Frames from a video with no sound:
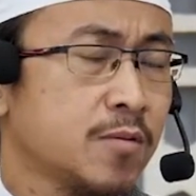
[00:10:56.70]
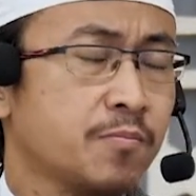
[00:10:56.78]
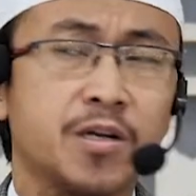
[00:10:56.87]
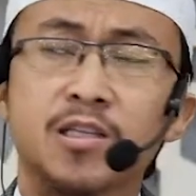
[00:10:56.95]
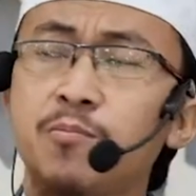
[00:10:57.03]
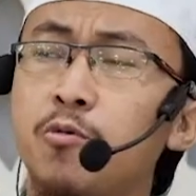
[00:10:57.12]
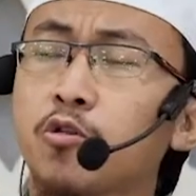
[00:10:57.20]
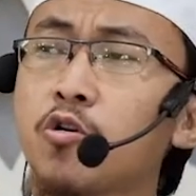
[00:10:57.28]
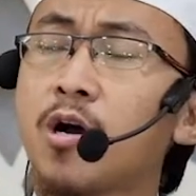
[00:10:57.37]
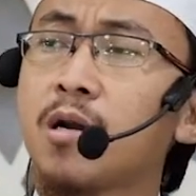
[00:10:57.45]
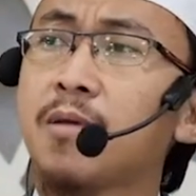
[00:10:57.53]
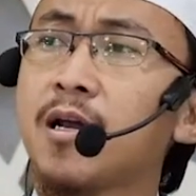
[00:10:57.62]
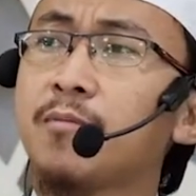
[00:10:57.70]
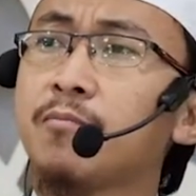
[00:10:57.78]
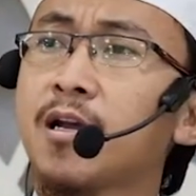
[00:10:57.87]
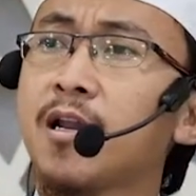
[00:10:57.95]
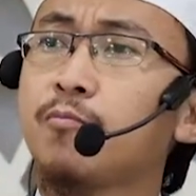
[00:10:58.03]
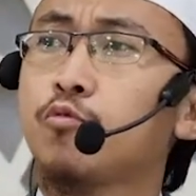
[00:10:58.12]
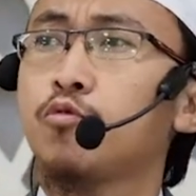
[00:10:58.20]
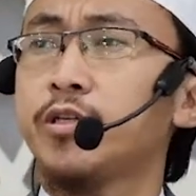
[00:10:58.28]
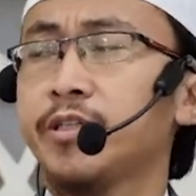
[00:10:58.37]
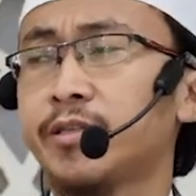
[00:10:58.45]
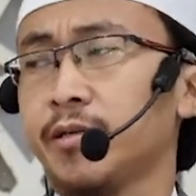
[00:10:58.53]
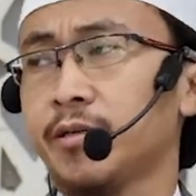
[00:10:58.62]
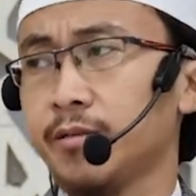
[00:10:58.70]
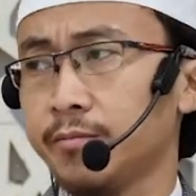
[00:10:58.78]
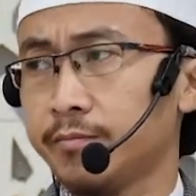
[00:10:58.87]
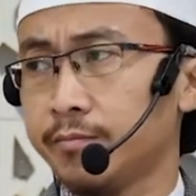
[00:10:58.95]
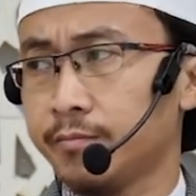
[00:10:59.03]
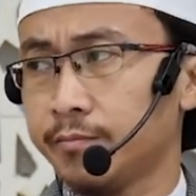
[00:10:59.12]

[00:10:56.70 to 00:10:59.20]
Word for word: seperti potongan malam gelap gulita.